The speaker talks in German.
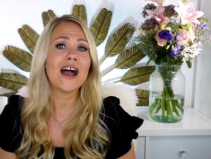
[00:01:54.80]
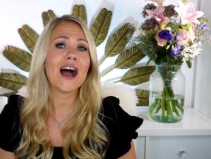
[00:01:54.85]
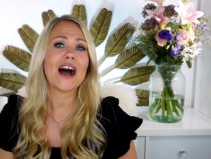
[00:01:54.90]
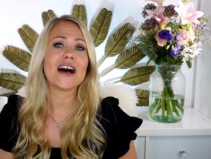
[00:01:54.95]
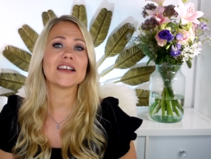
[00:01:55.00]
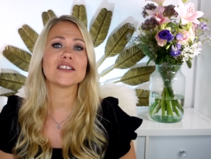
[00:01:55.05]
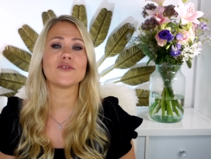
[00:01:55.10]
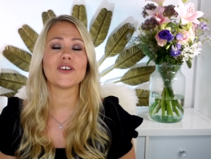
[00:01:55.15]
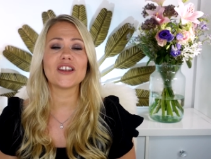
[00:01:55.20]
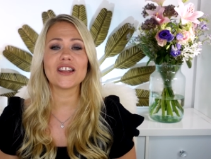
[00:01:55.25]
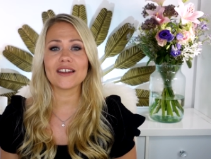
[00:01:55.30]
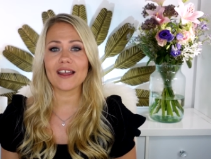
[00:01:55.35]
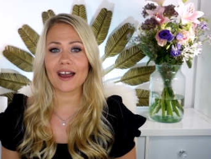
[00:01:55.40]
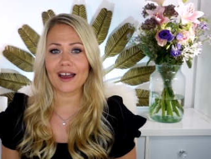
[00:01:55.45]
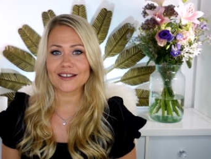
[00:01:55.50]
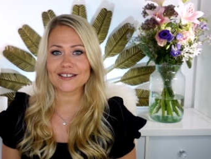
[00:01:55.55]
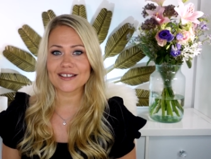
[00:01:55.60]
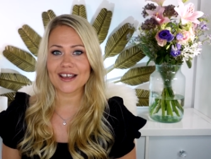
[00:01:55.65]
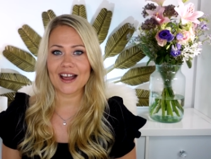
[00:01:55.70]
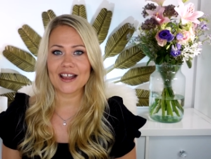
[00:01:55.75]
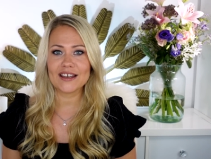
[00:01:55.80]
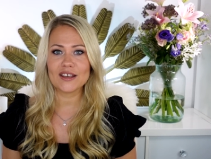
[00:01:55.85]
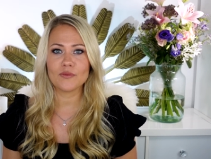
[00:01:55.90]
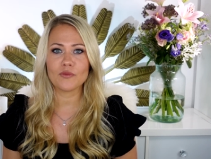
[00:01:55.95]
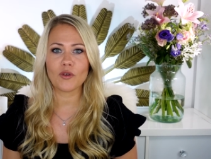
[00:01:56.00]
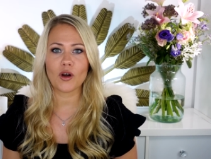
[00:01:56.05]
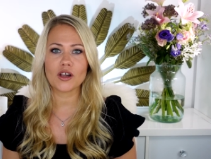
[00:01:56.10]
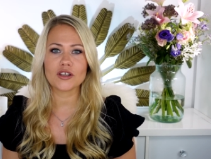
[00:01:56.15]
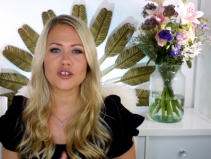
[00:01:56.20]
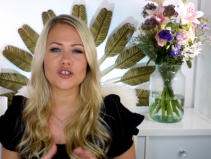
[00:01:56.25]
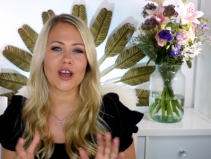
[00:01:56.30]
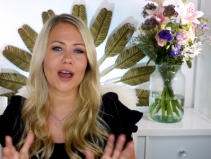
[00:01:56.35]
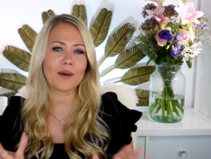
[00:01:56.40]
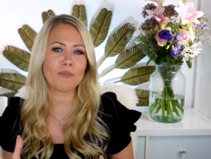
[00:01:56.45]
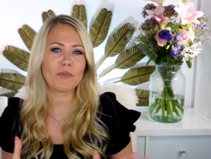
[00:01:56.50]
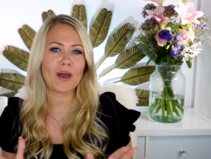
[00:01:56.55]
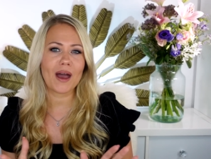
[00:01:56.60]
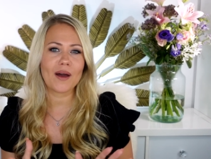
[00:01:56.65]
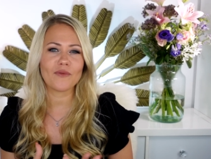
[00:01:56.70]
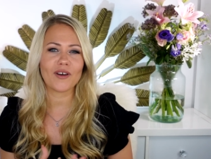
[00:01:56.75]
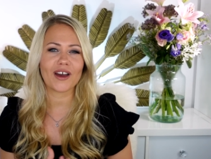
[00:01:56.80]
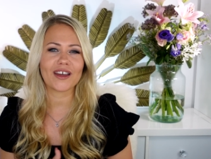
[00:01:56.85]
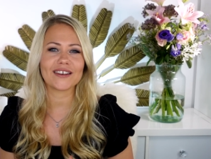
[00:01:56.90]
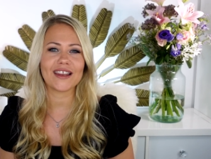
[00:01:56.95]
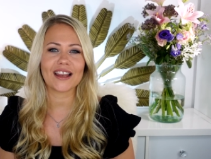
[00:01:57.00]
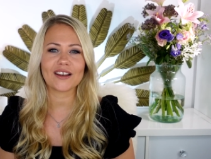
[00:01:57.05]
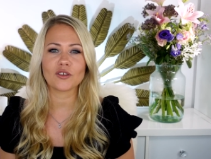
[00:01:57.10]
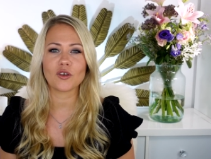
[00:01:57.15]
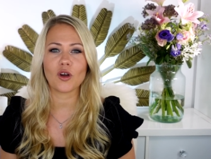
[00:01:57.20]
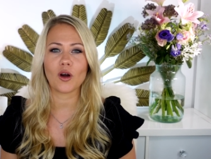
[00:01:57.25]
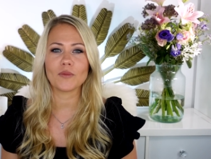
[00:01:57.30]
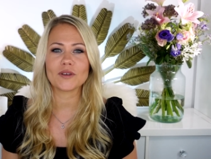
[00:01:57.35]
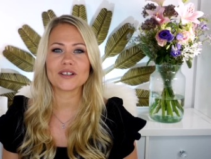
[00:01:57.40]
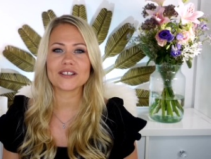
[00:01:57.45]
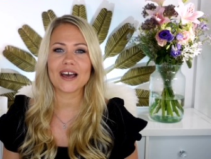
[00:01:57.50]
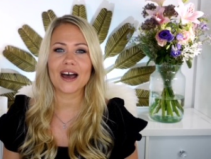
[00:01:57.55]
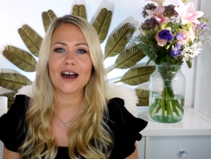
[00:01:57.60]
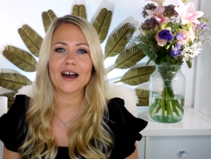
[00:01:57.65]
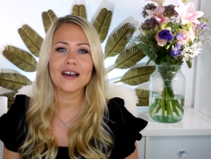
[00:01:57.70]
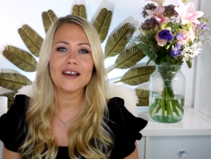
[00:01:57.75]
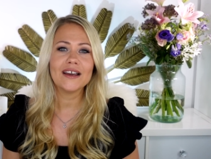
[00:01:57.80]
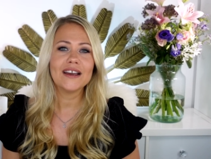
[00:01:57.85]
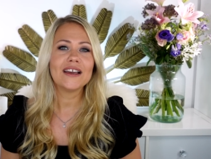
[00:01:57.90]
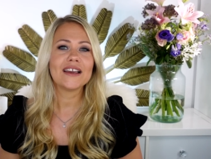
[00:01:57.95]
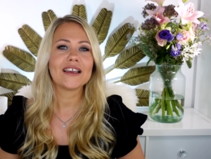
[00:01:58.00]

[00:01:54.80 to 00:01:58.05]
also wenn ihr daran teilnehmen wollt, schreibt mir einfach einen netten Kommentar